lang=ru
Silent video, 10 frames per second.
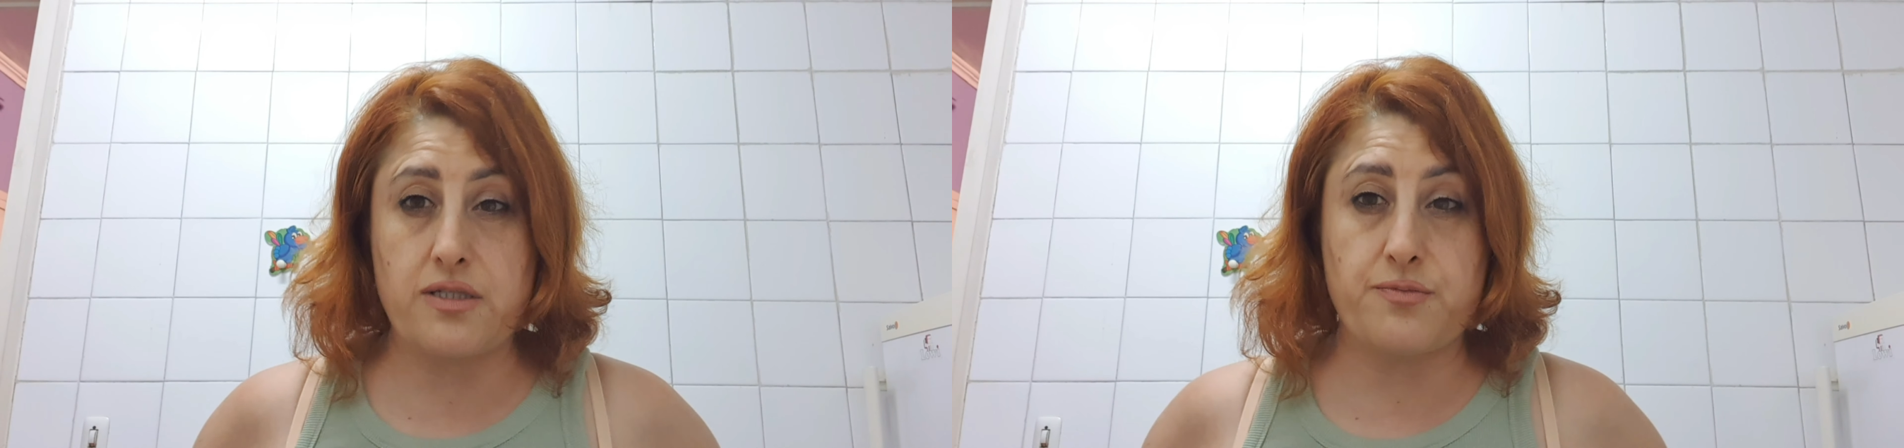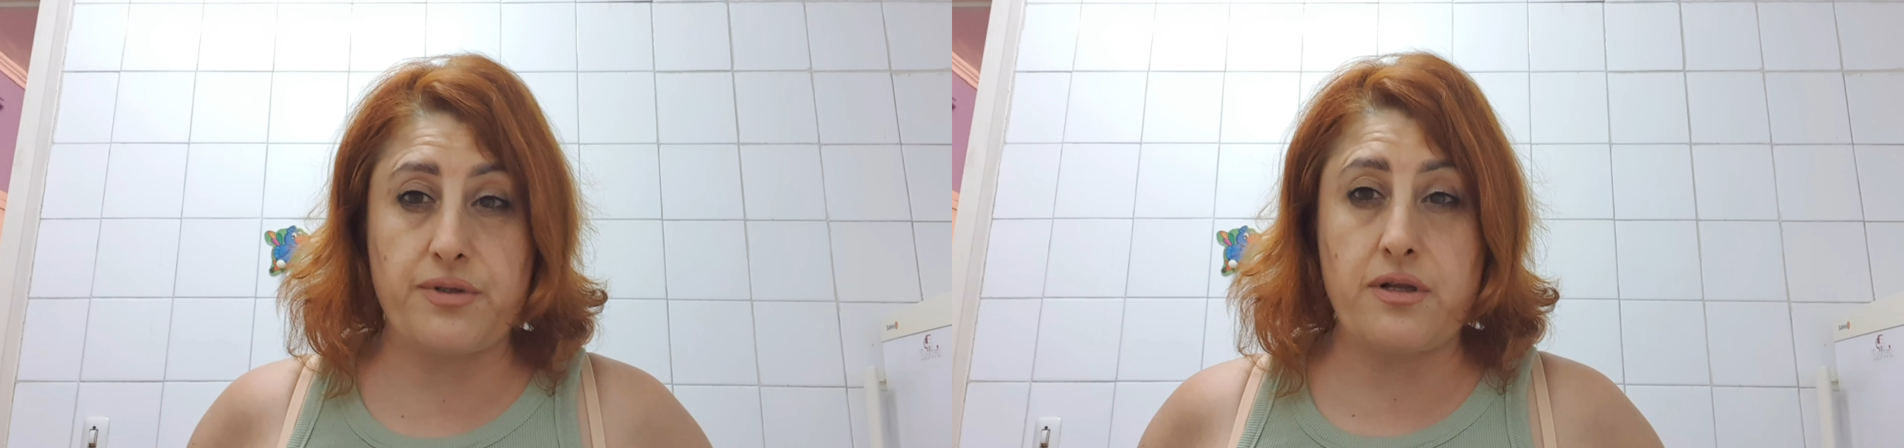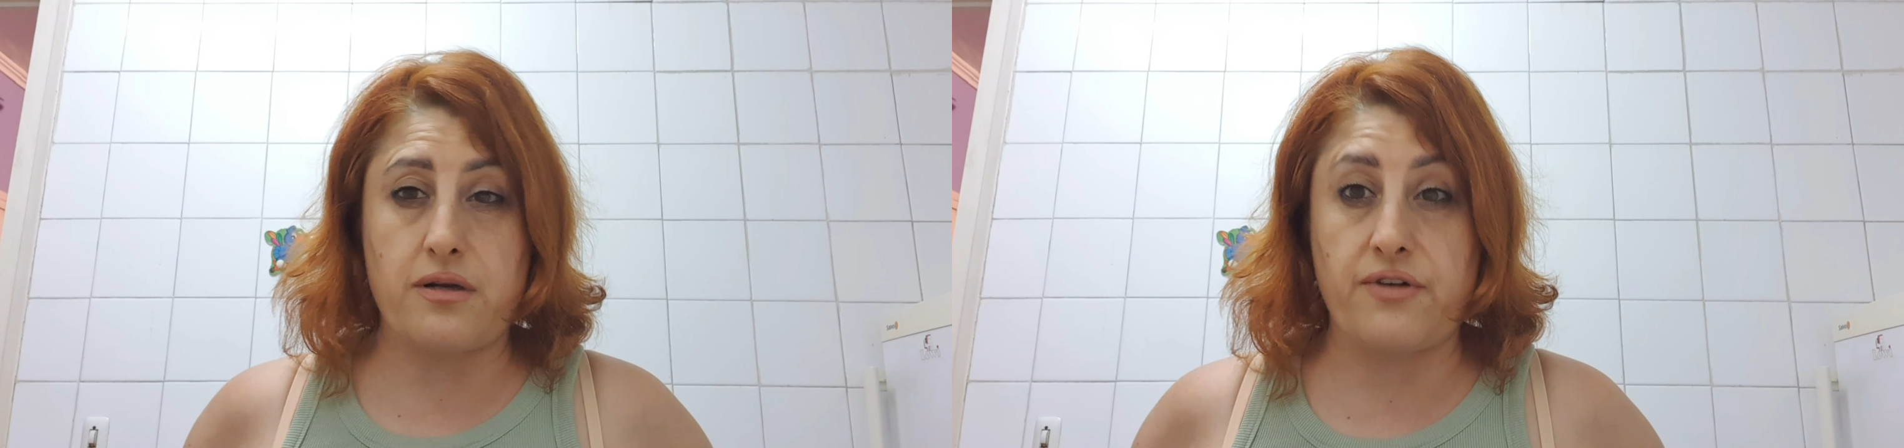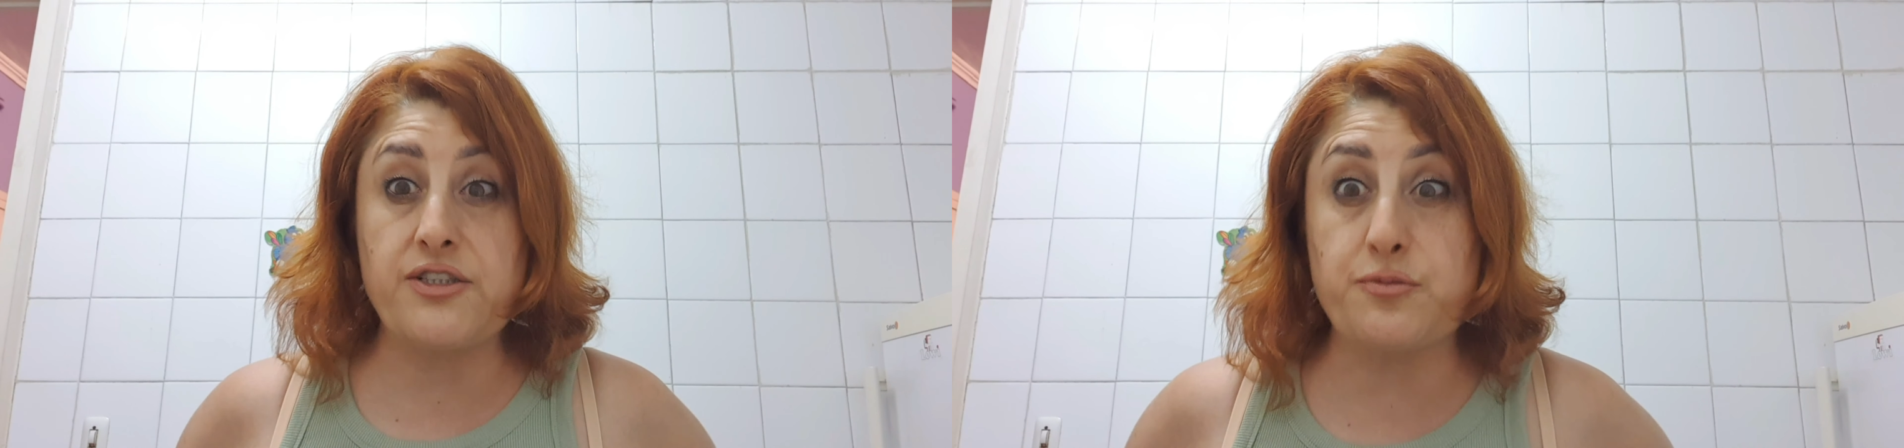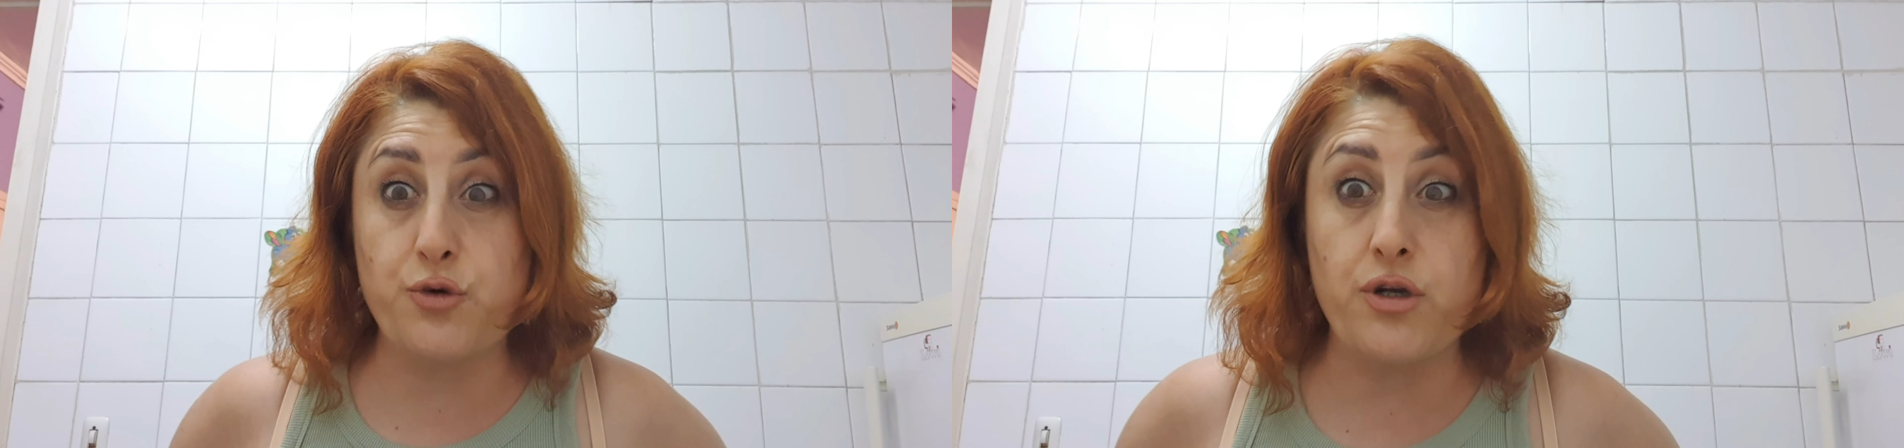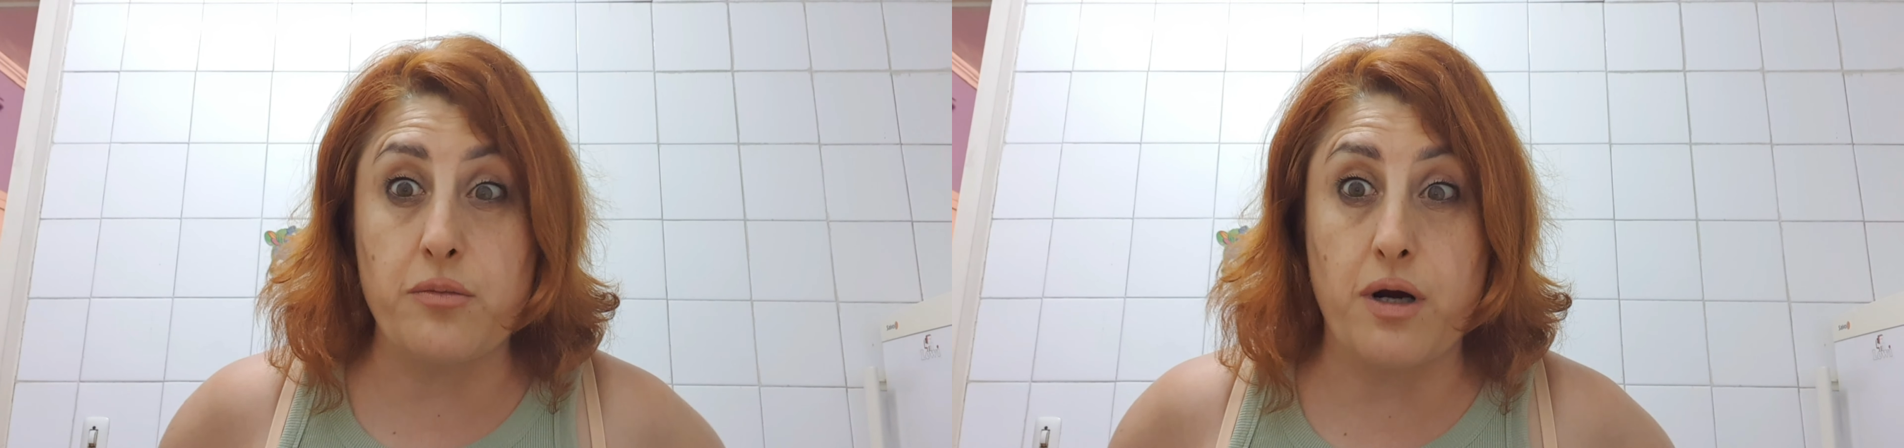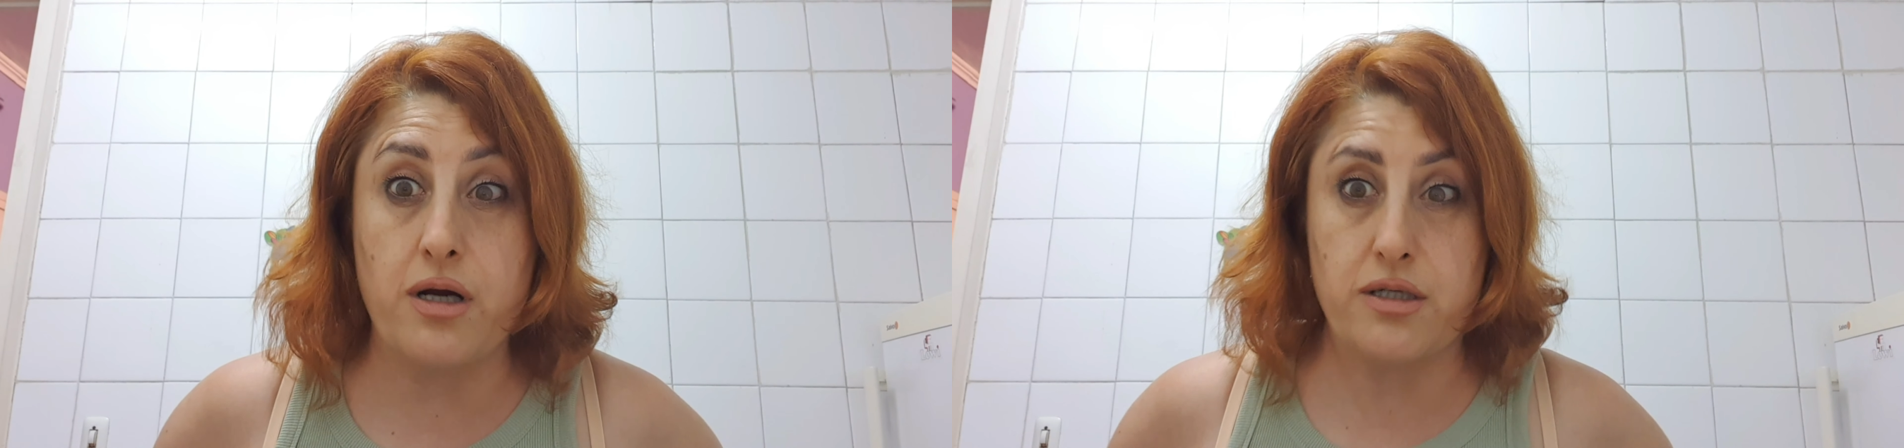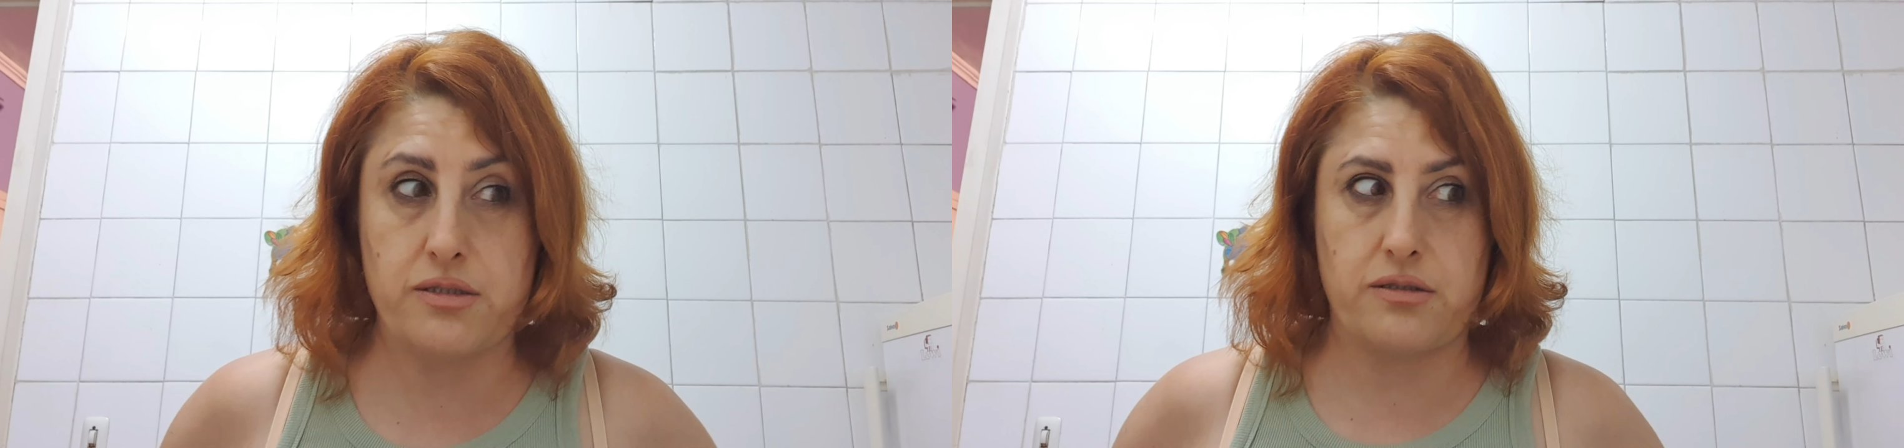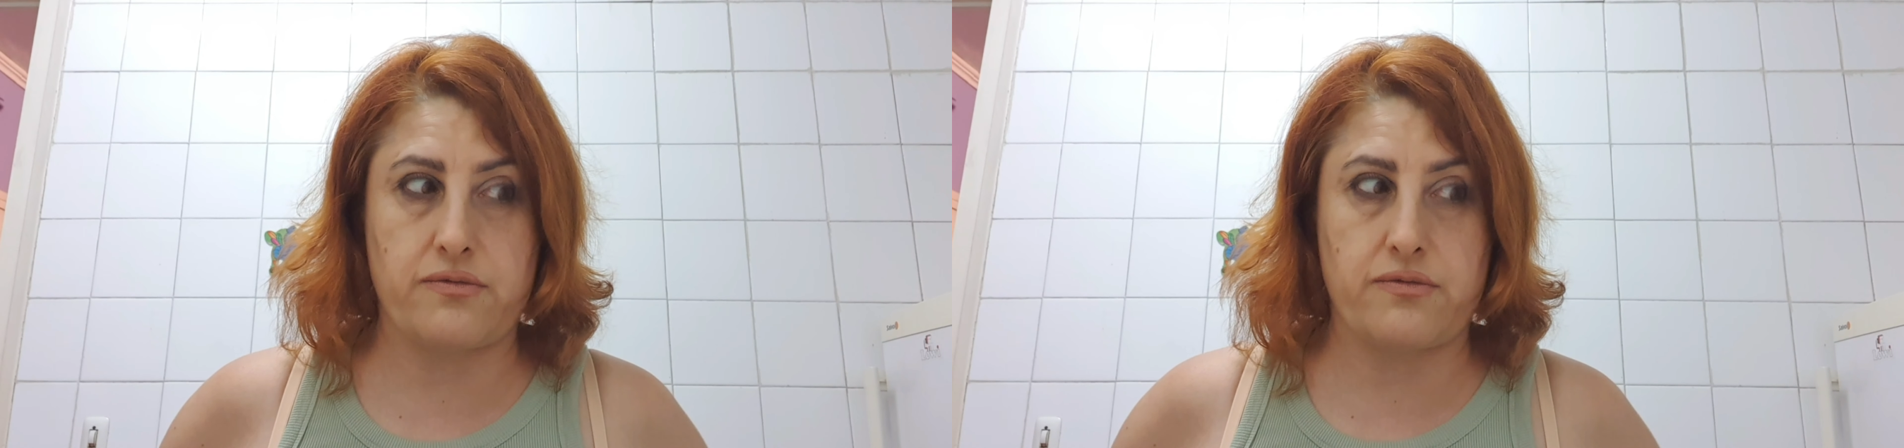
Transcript: было 8 марта.